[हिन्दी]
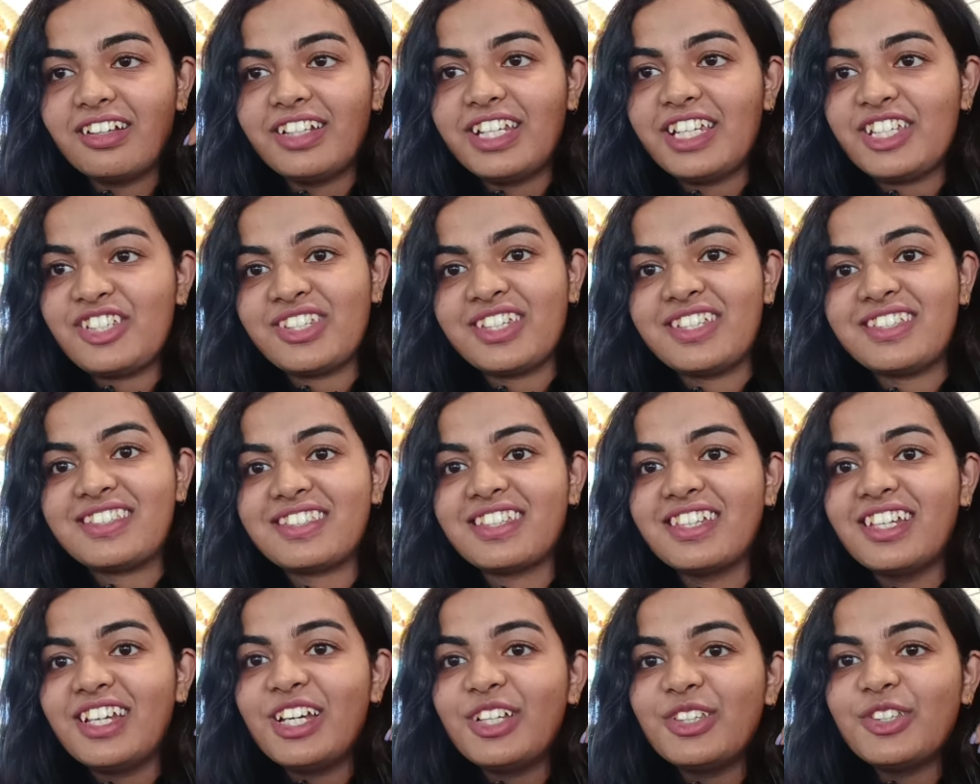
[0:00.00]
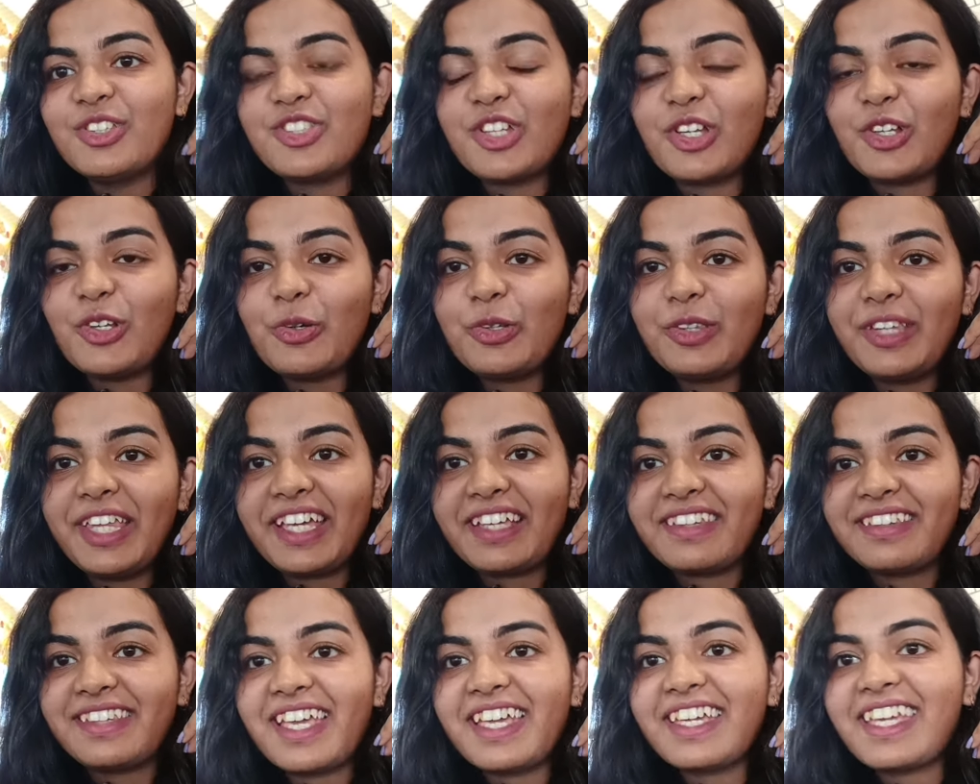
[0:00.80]
डिशेस चलो
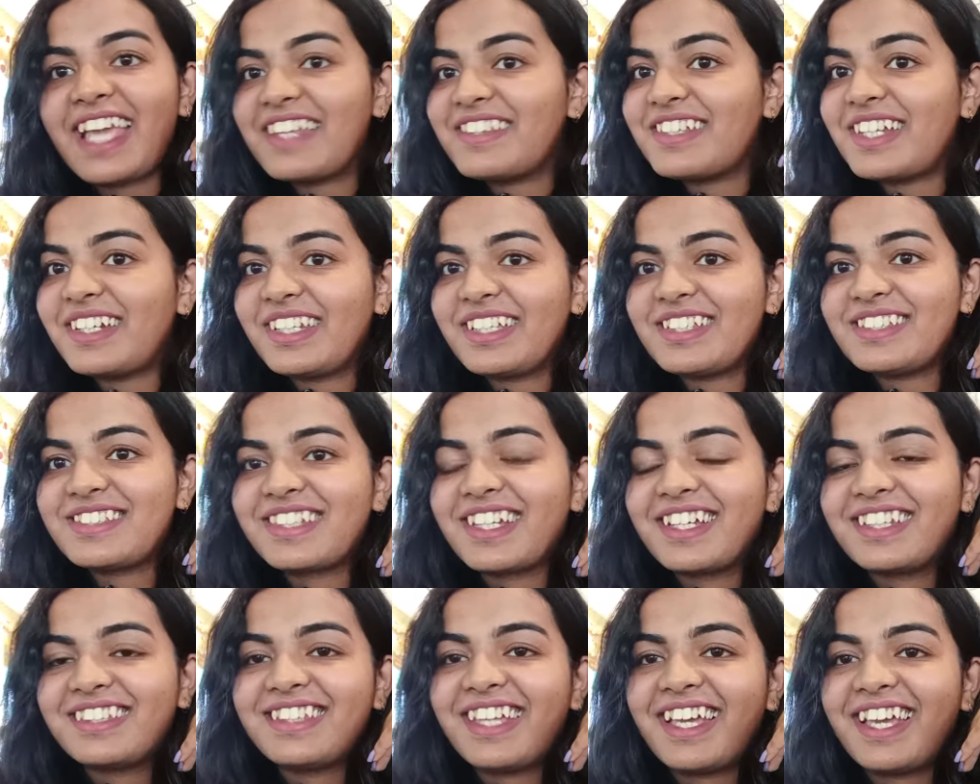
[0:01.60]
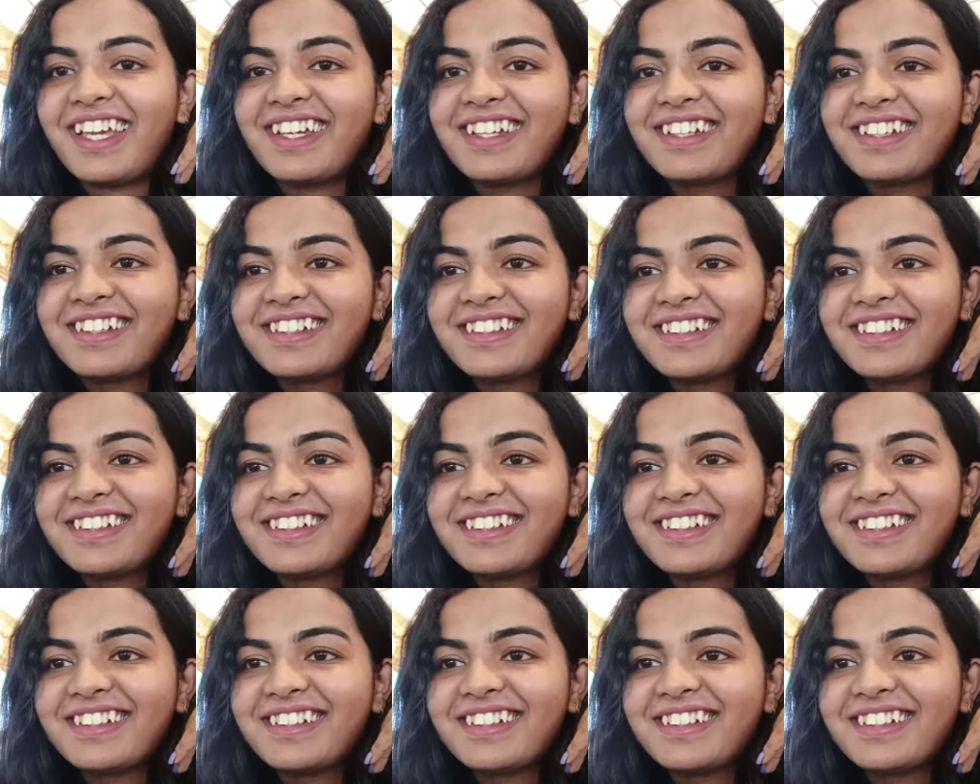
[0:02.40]
देखते हैं कैसा टेस्ट करता है